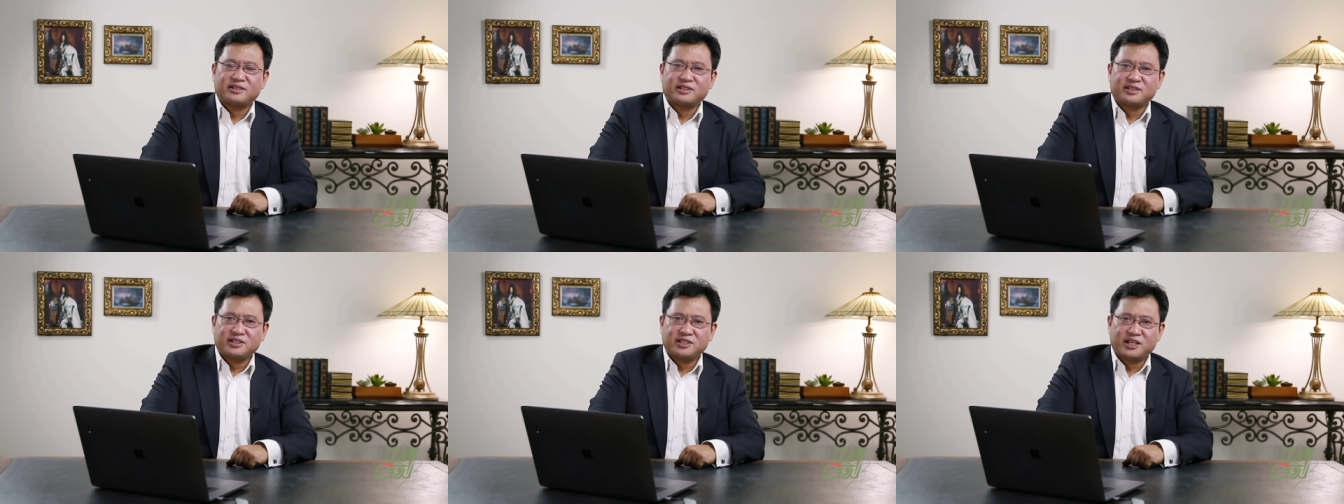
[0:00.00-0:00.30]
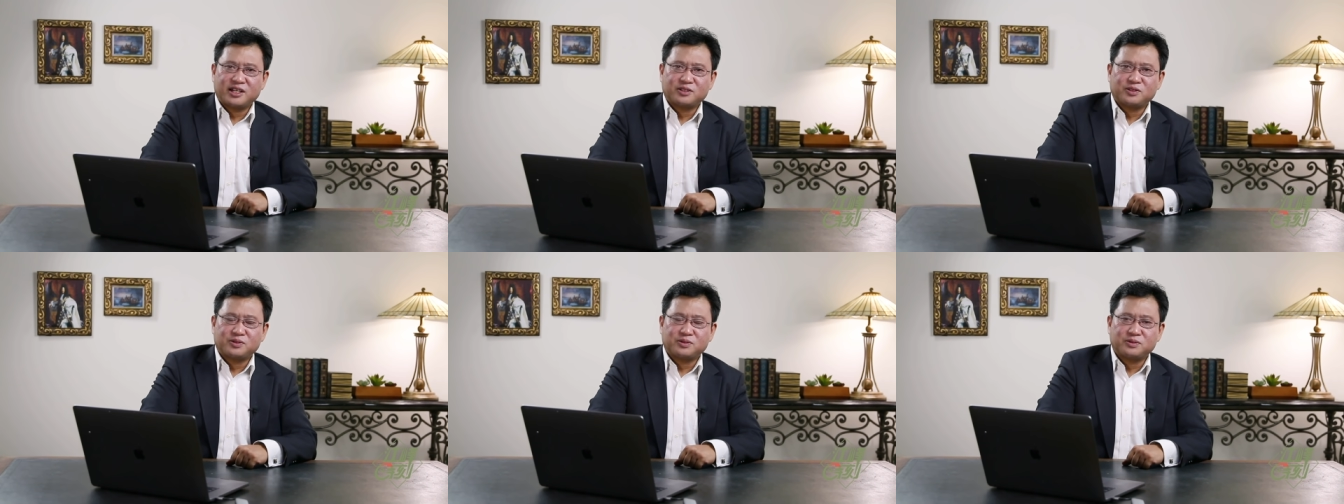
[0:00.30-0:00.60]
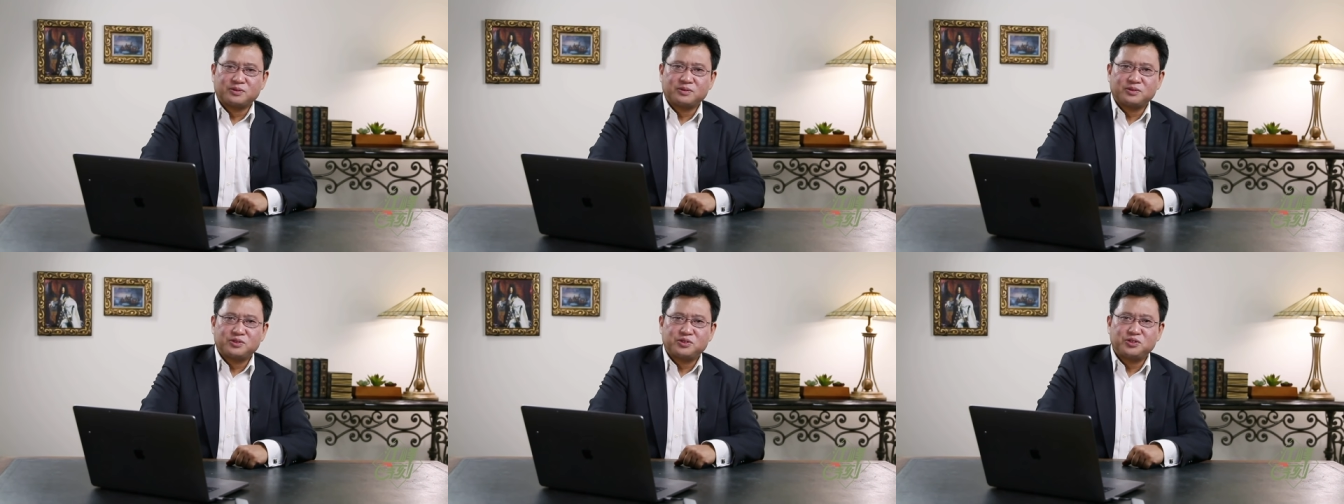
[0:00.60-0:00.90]
实际上
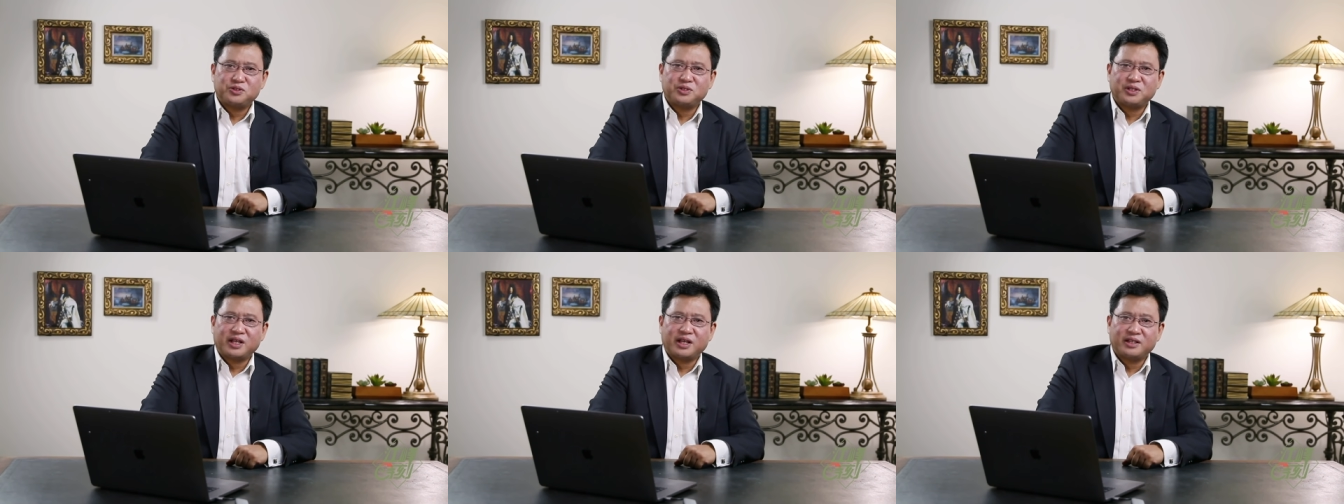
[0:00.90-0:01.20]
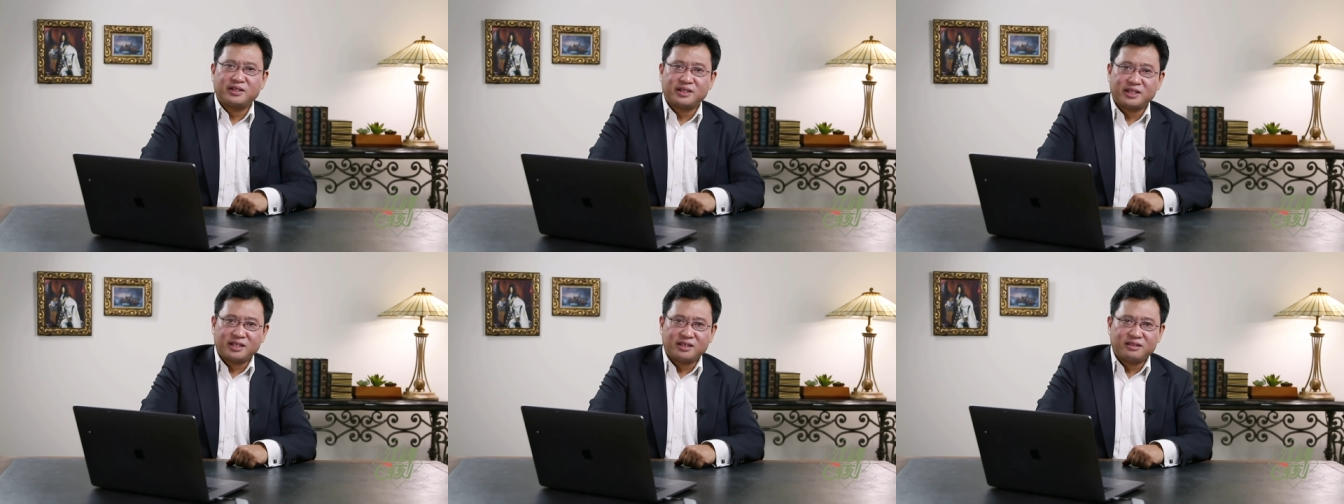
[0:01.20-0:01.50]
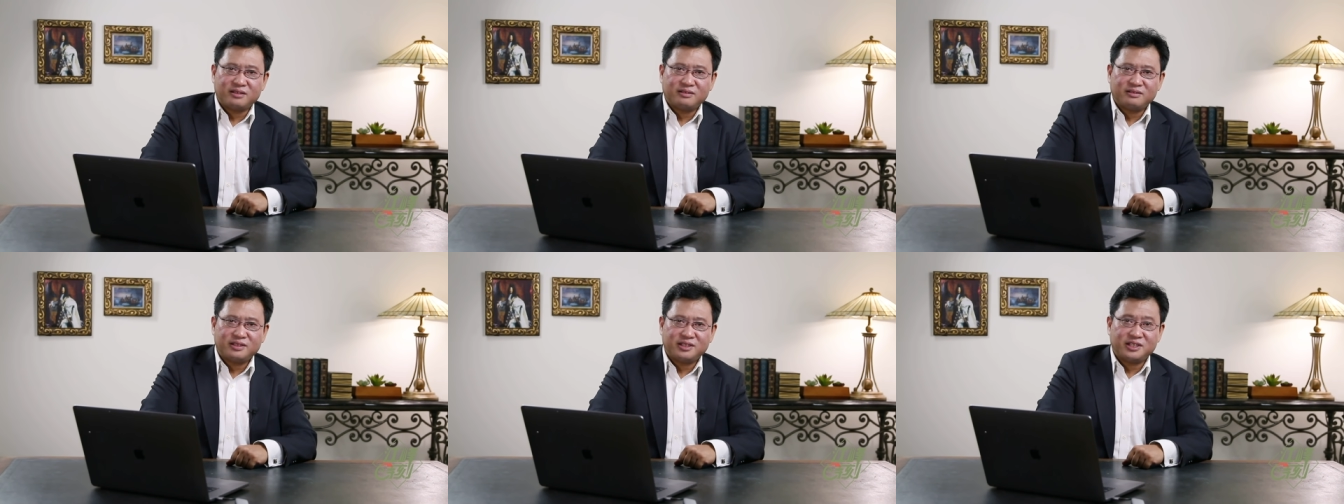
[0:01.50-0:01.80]
从去年
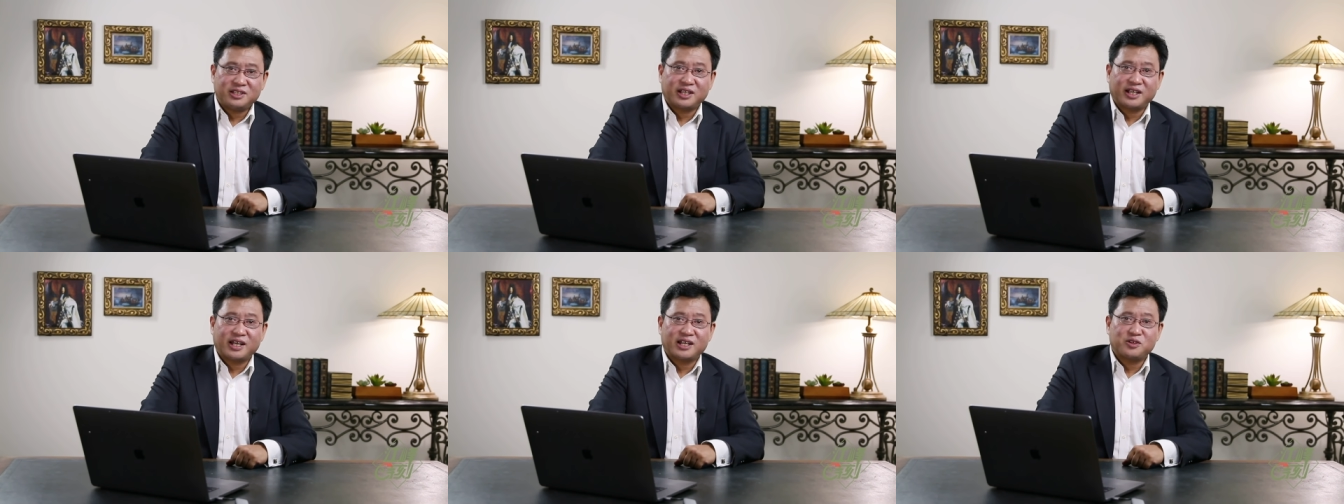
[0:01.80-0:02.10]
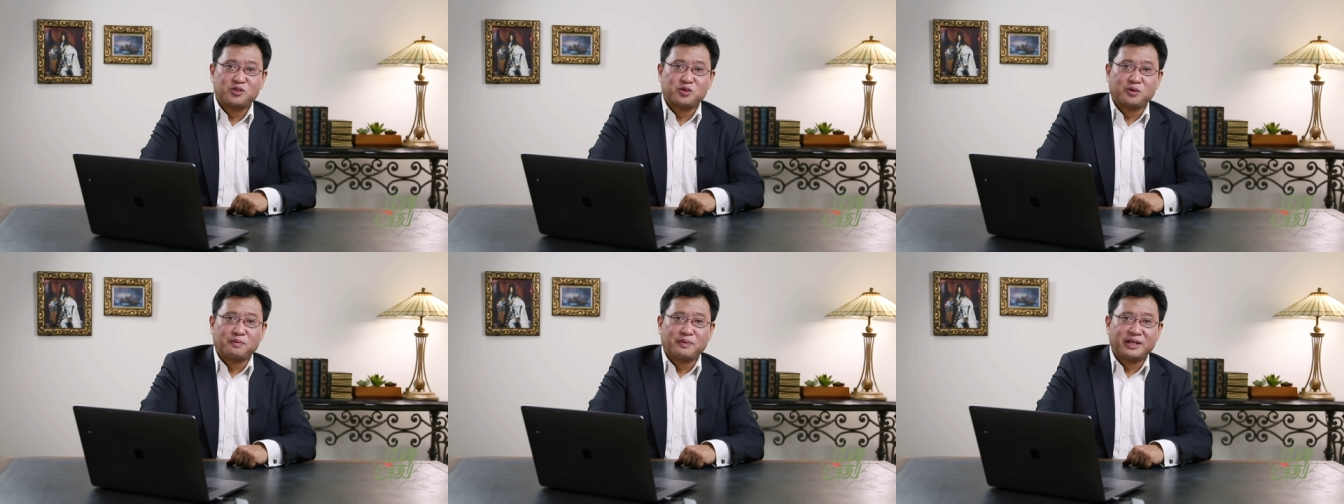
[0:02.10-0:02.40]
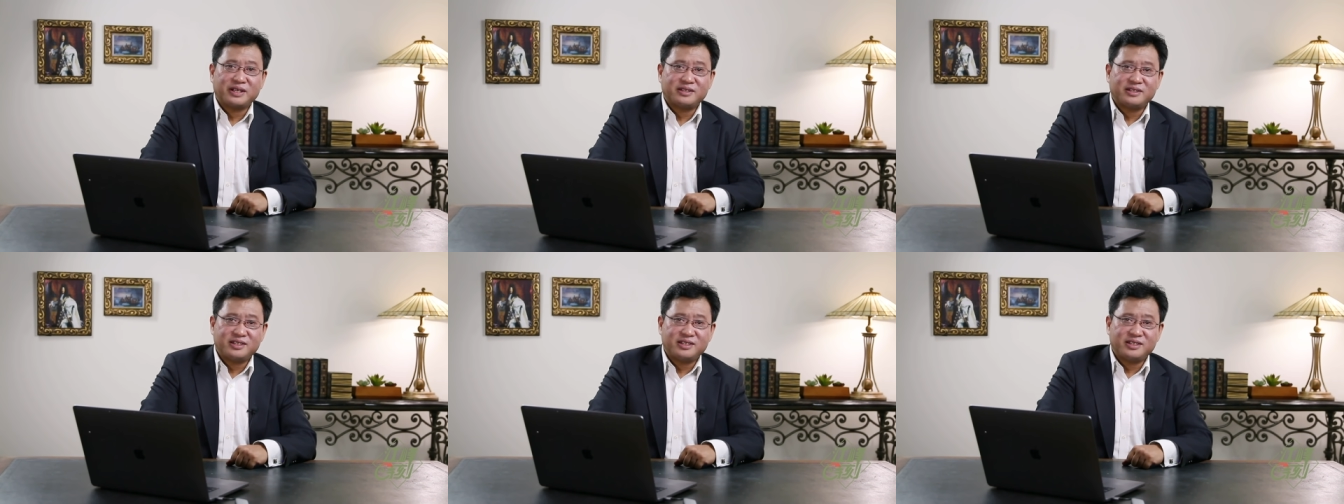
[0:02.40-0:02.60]
底已经开始准备，